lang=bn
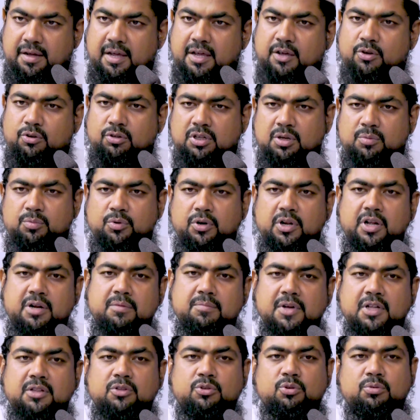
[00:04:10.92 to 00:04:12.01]
এই কথা বলার
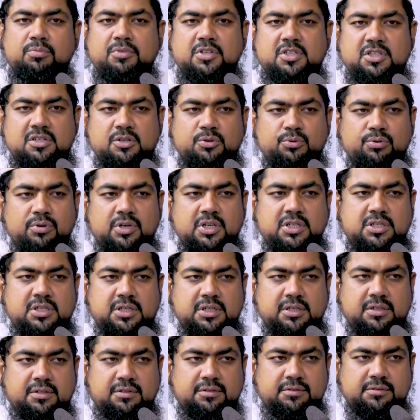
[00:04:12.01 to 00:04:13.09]
মাধ্যমে যেটা হয়েছে